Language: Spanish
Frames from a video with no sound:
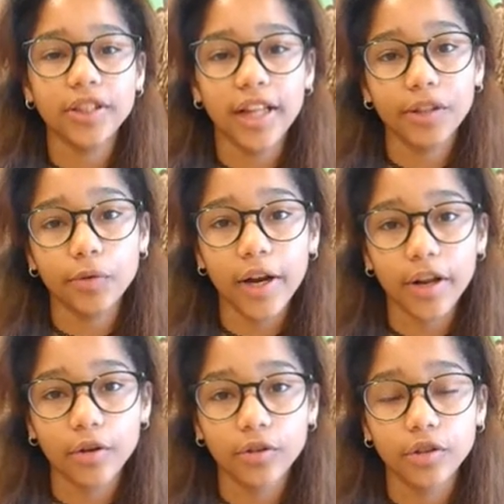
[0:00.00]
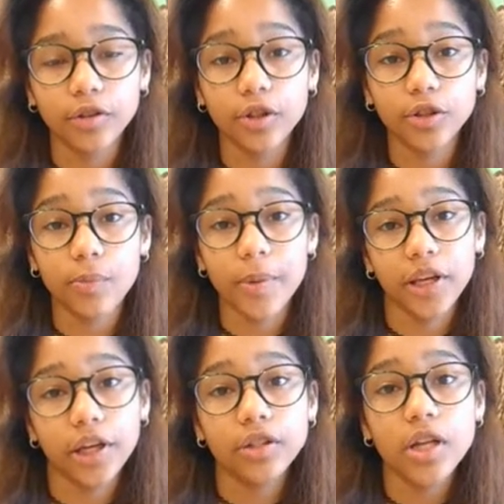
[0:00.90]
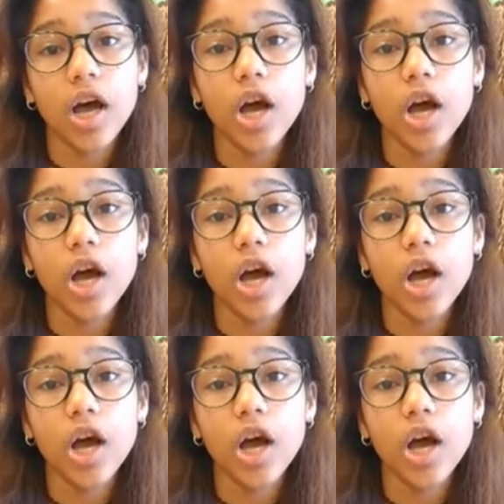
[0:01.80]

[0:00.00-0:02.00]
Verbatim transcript: interactuar con los compañeros